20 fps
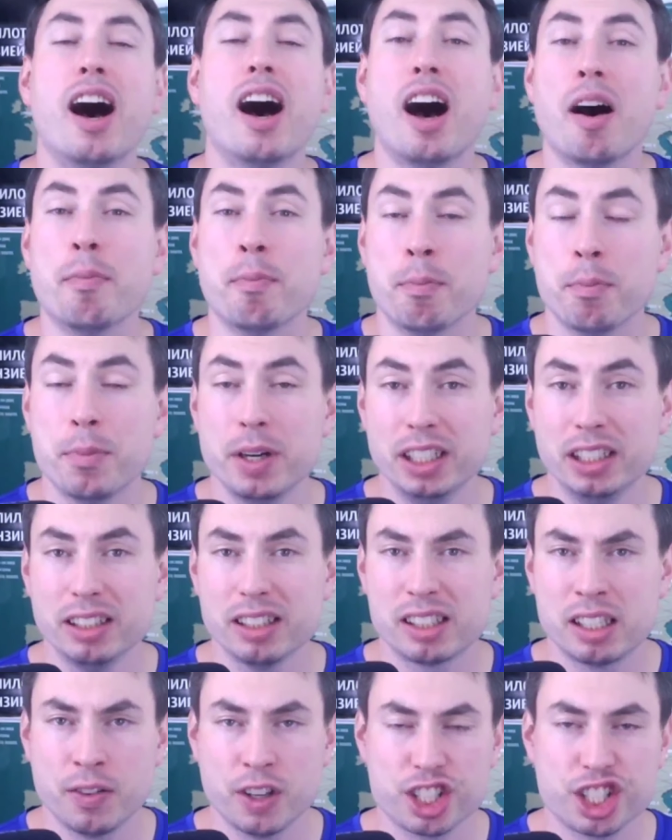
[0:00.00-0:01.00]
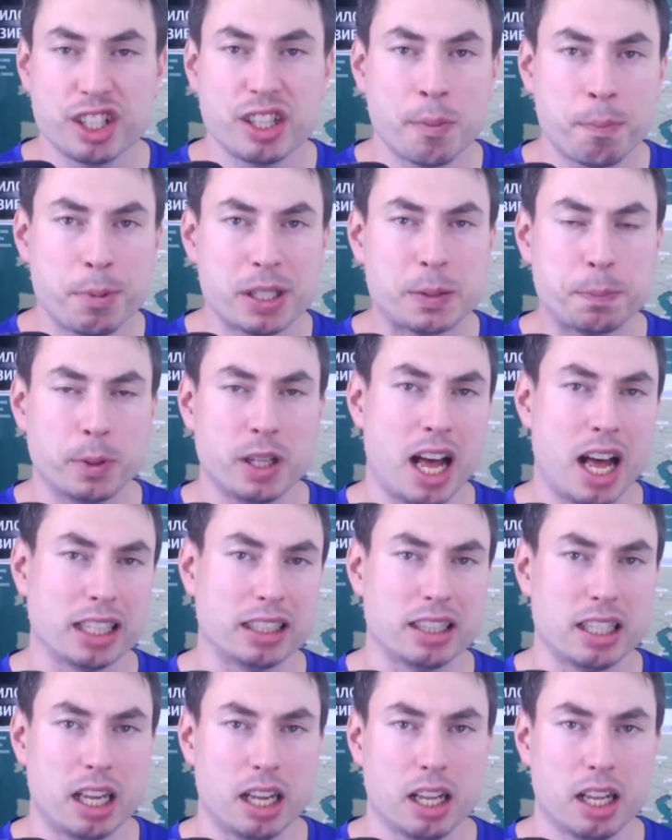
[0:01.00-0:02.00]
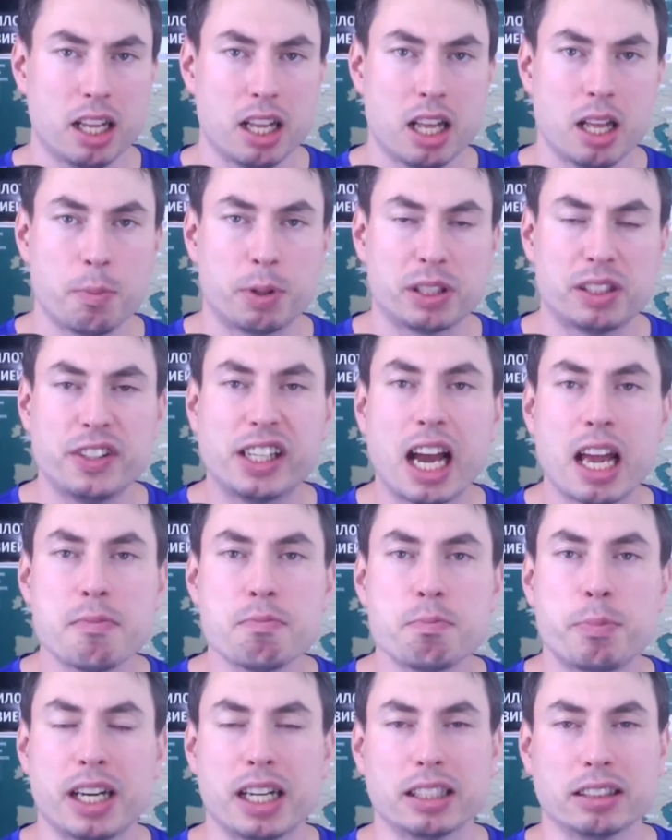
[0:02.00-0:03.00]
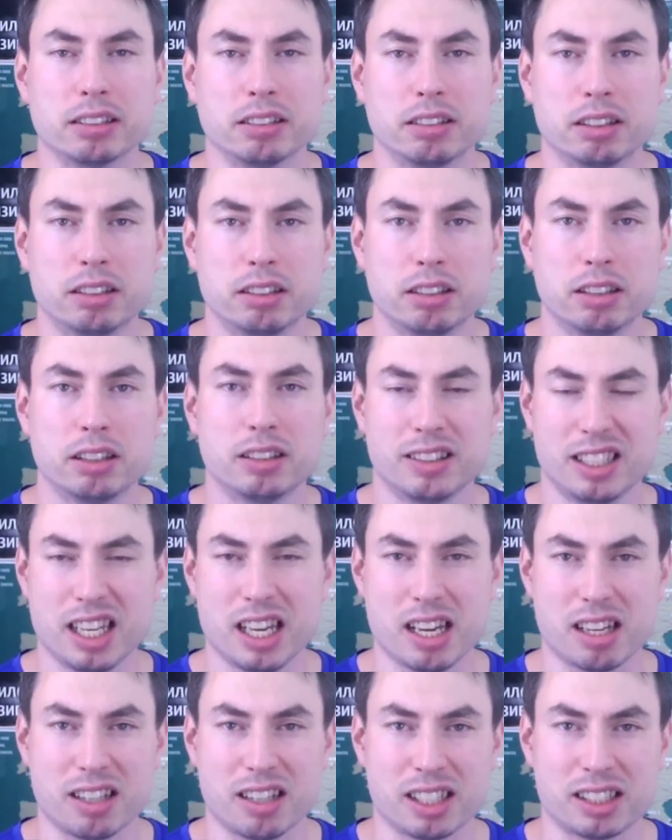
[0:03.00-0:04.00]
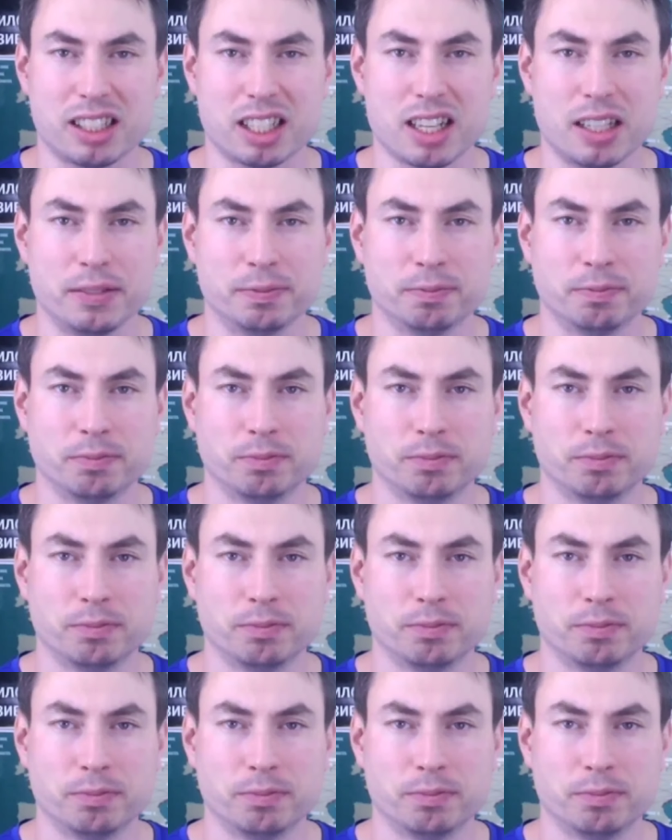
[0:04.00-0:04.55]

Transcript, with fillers: а мы совершенно бесплатно продвигаем бренд Air Astana.